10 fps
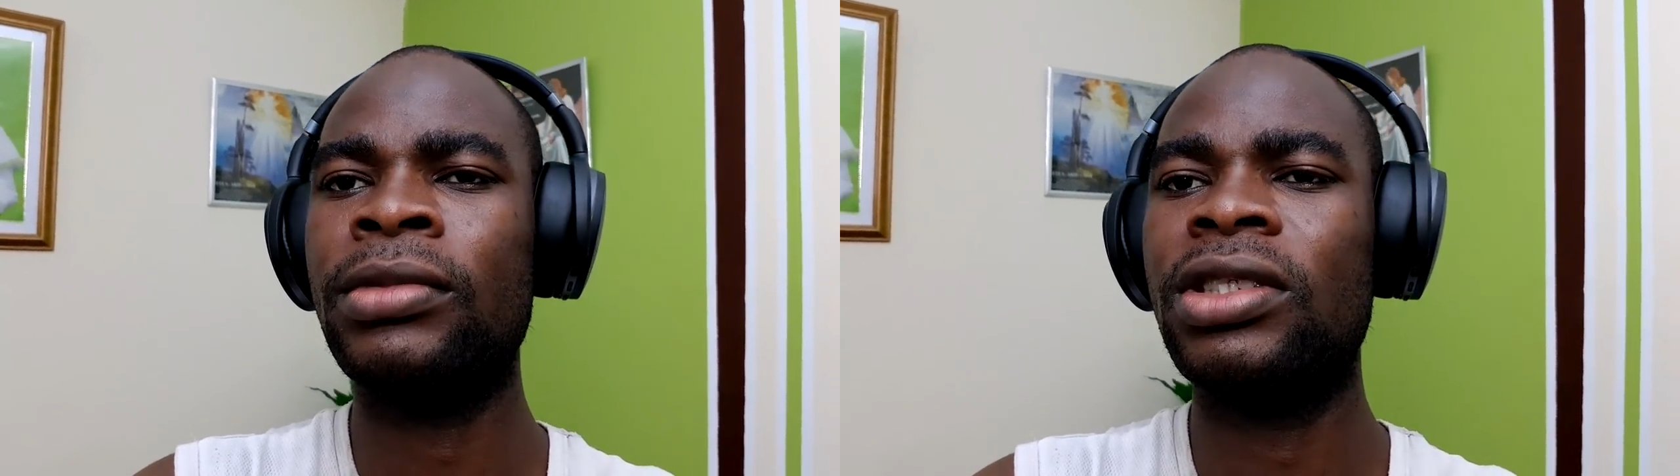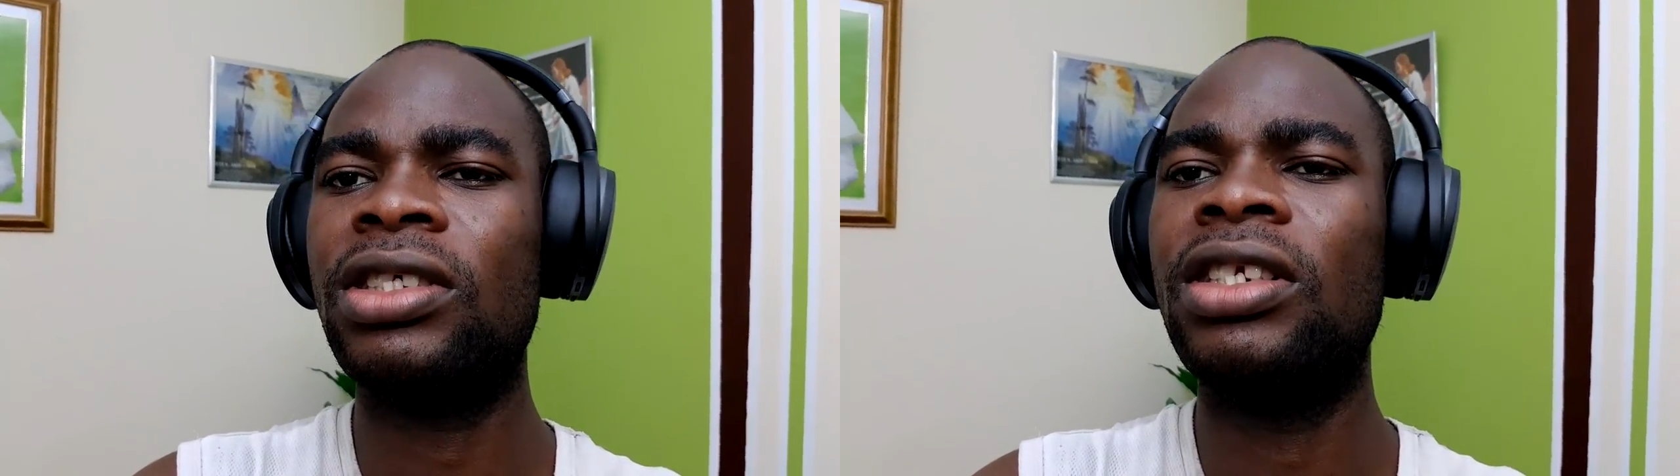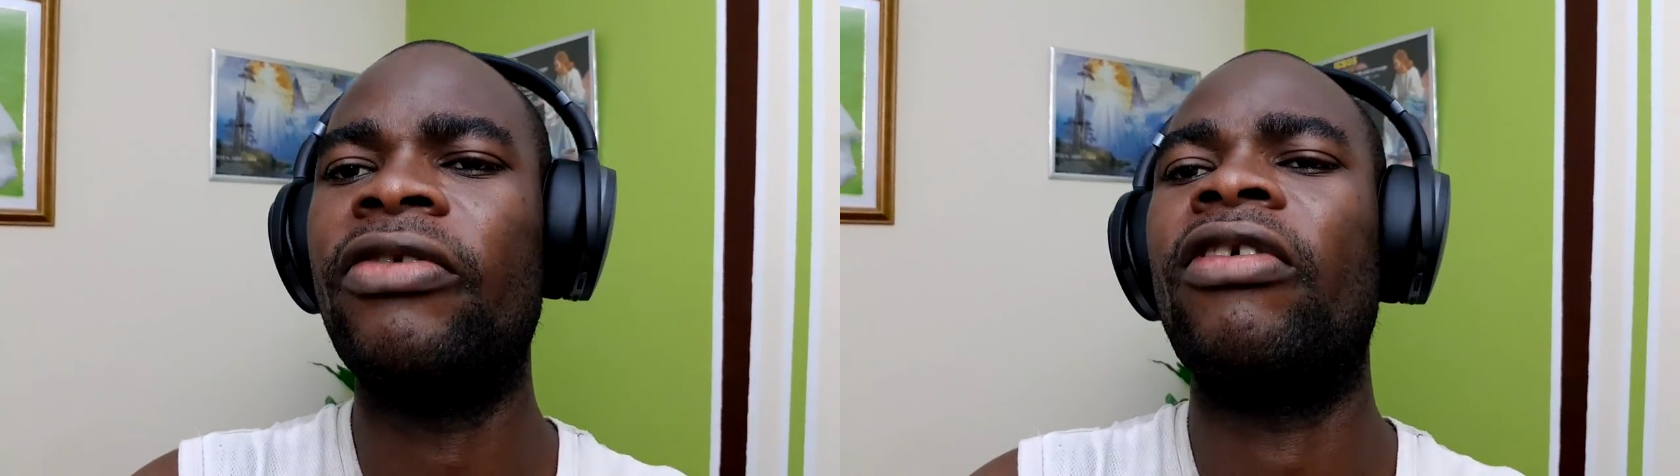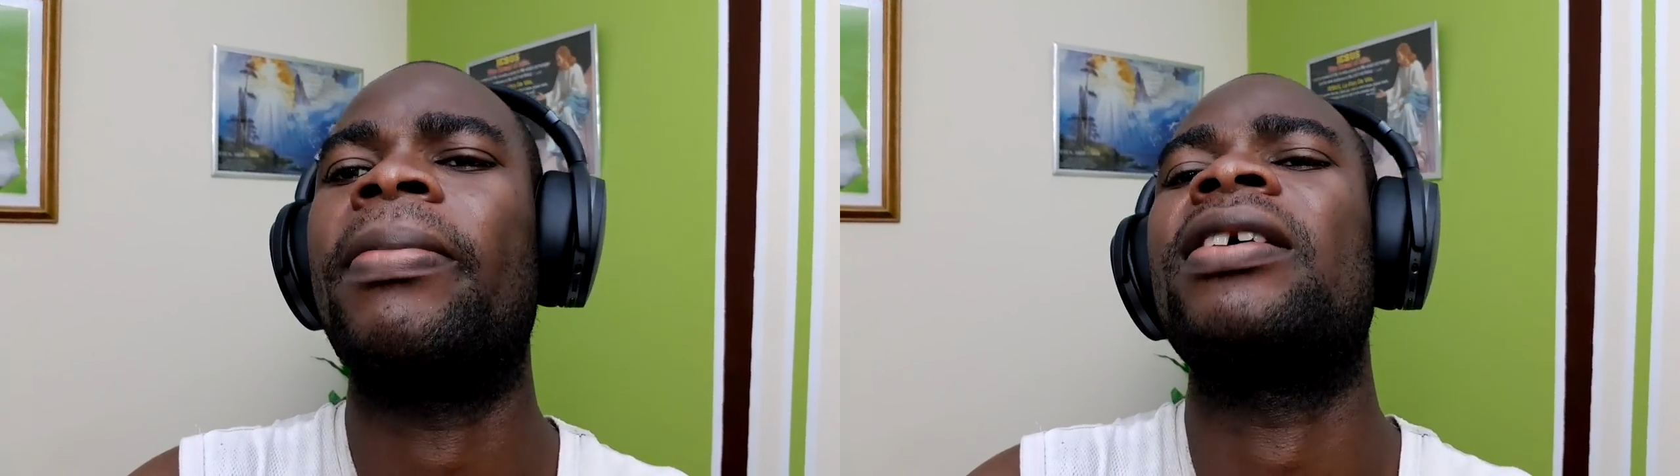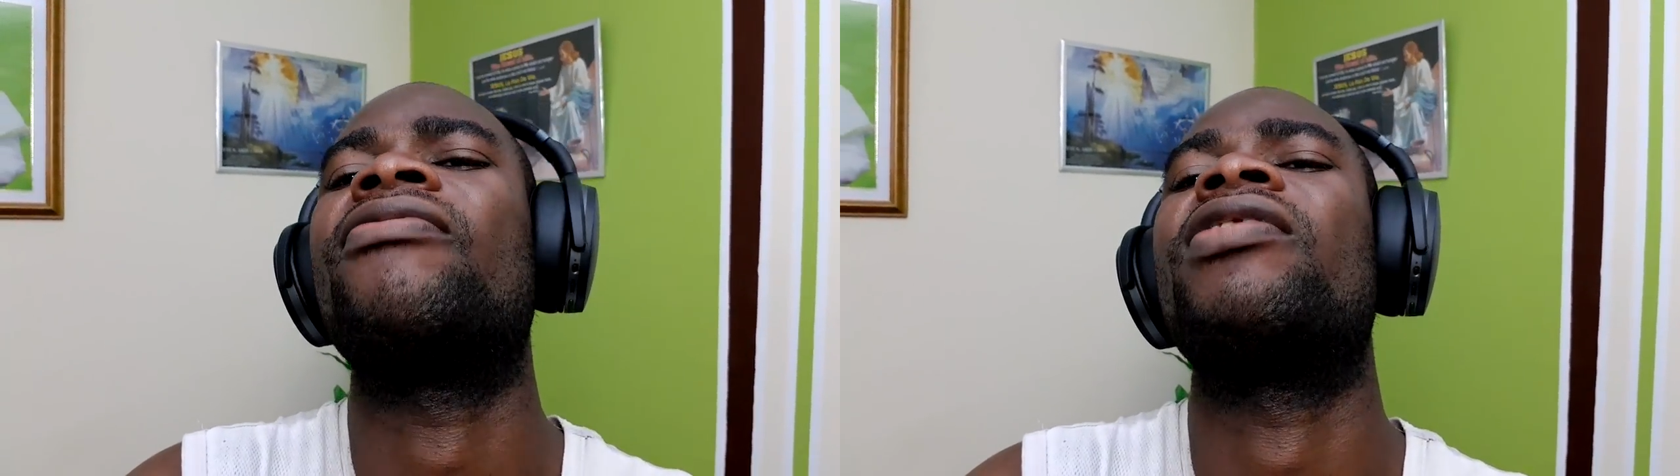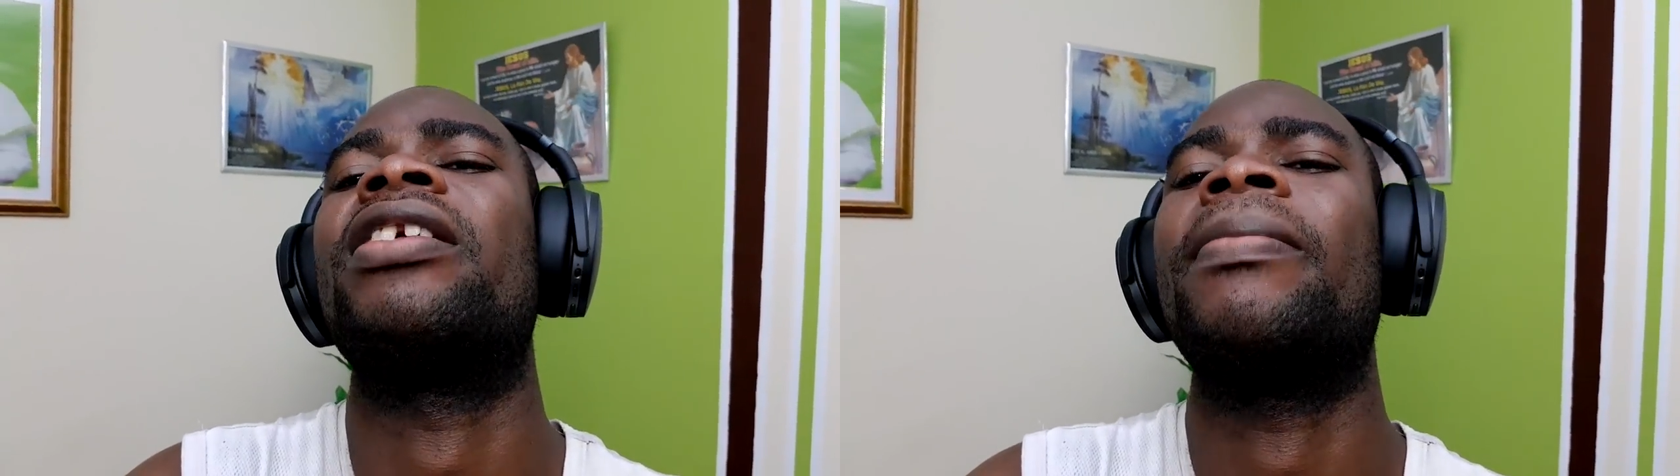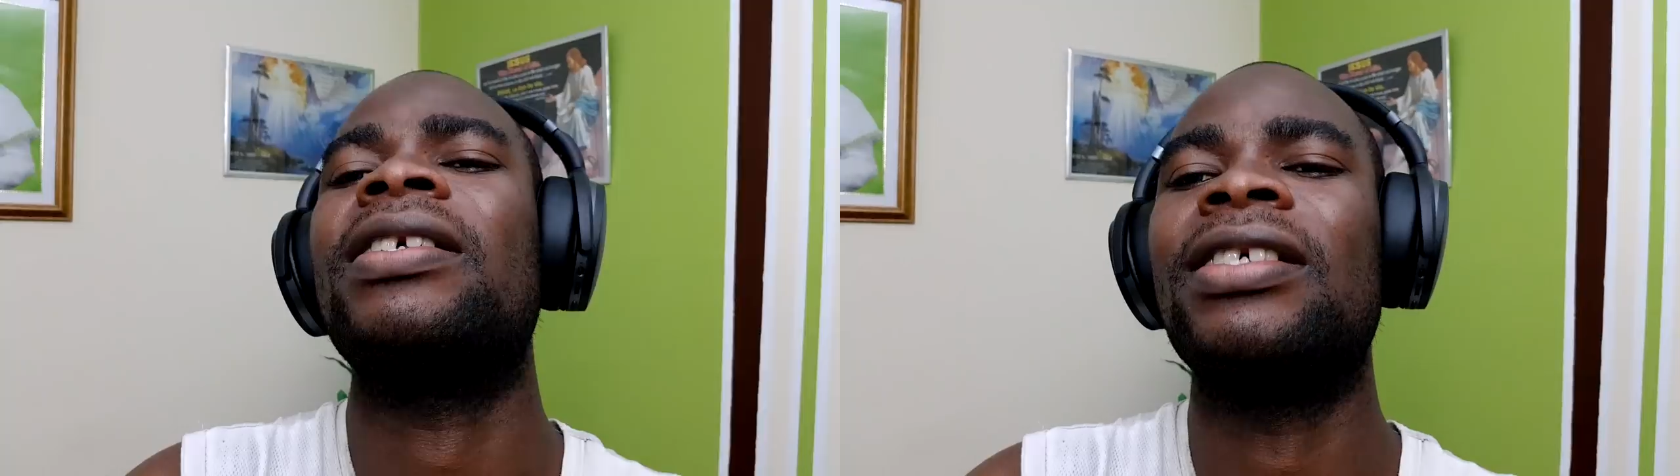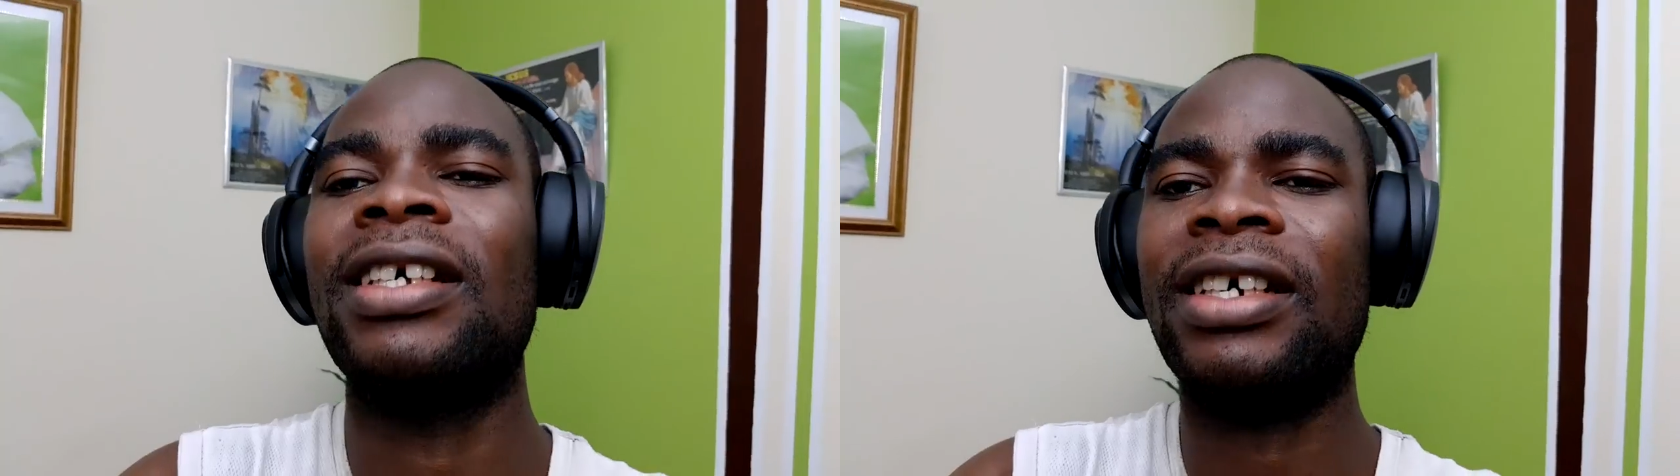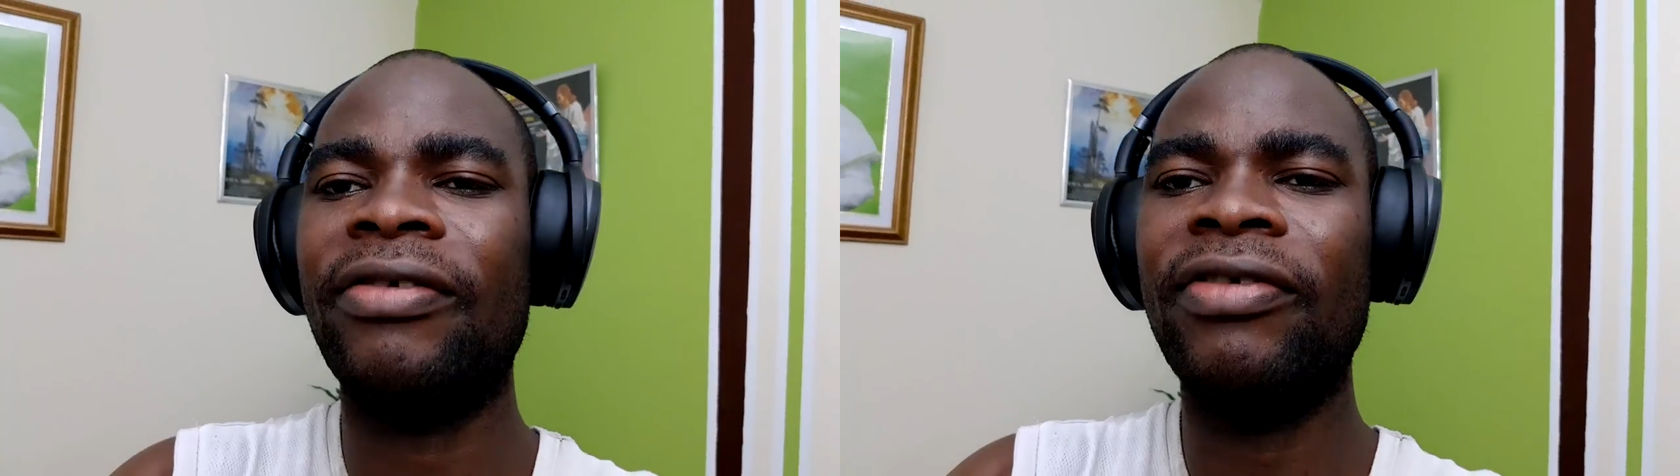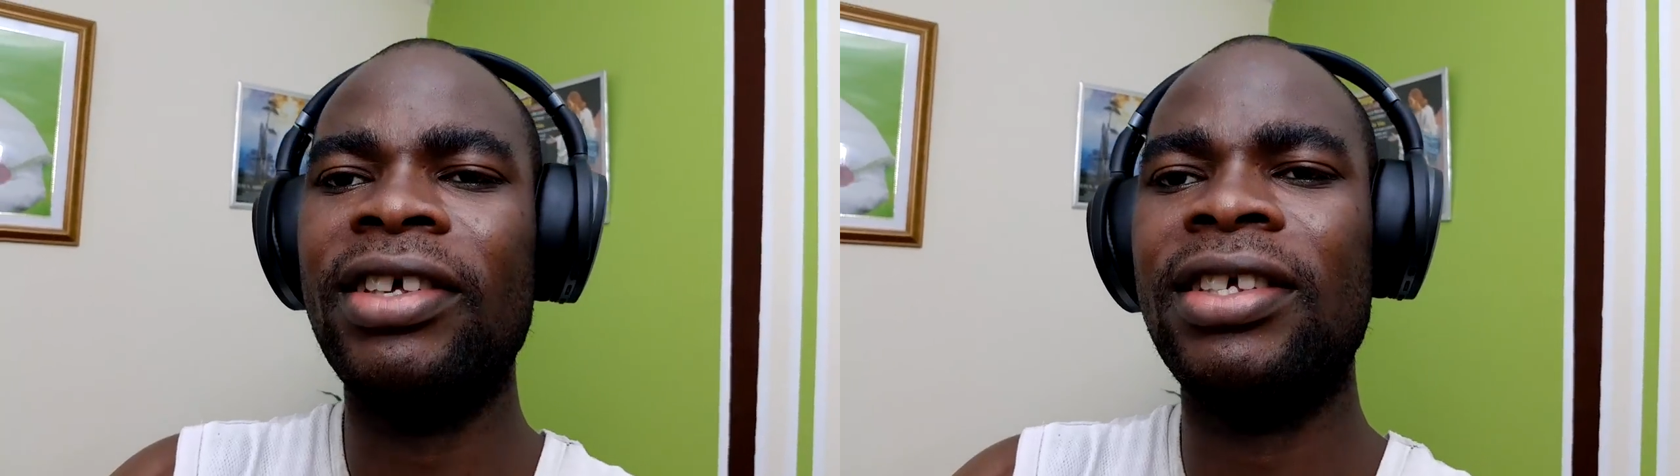S'il ne faisait pas, ses
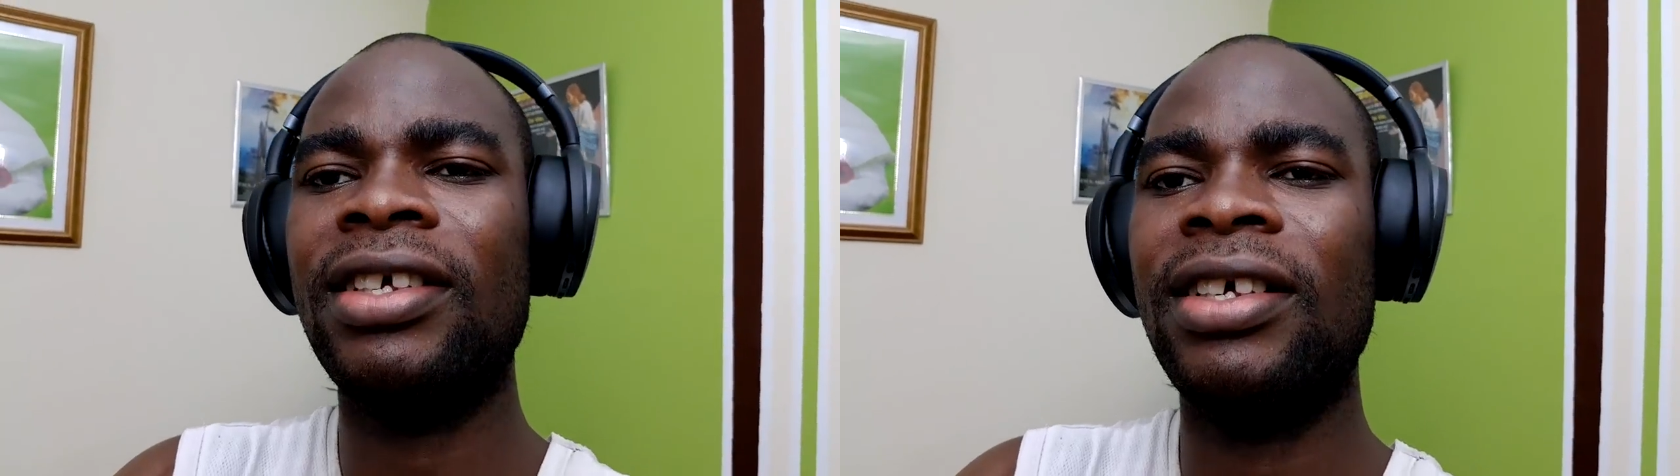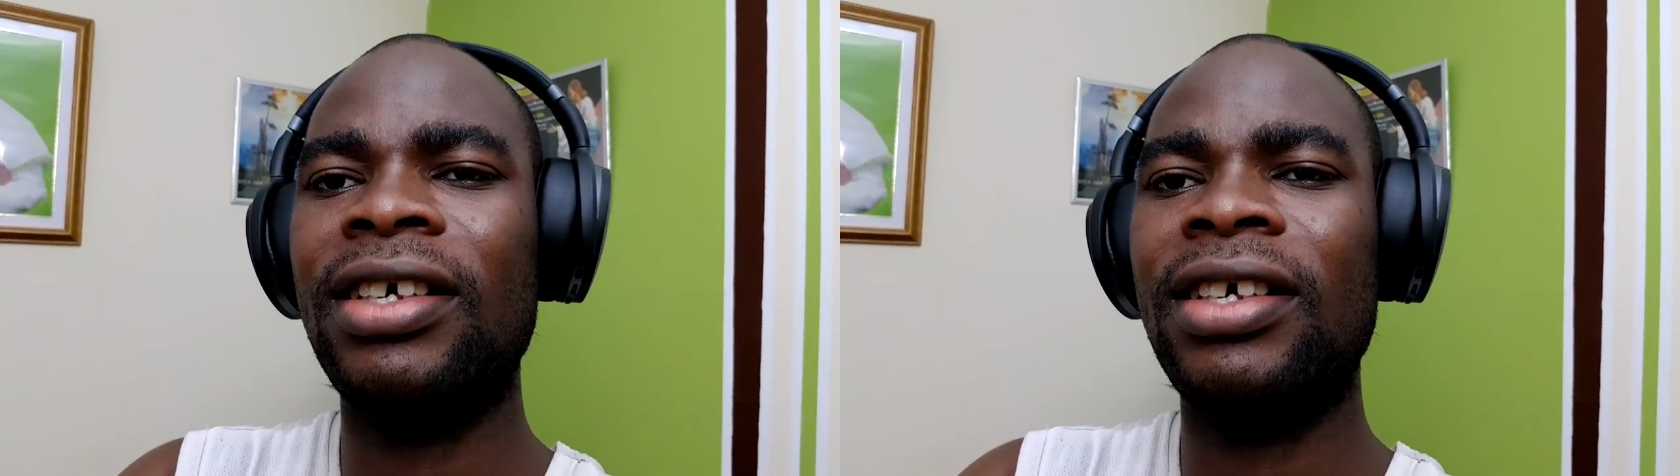sacrifices,